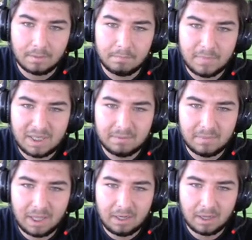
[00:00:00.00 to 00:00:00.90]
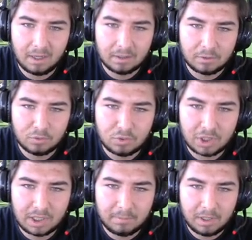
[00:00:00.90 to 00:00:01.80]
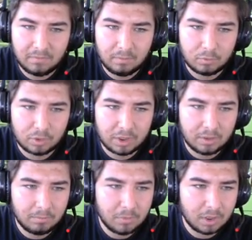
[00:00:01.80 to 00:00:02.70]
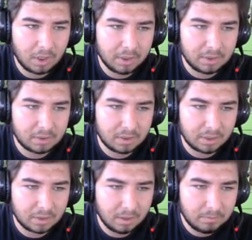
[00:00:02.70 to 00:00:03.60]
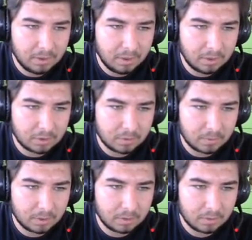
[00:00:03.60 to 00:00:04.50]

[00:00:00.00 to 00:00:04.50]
Milimlerle ha. Güncellemeyle falan bunları mı kaydırdılar? Ne yaptılar acaba?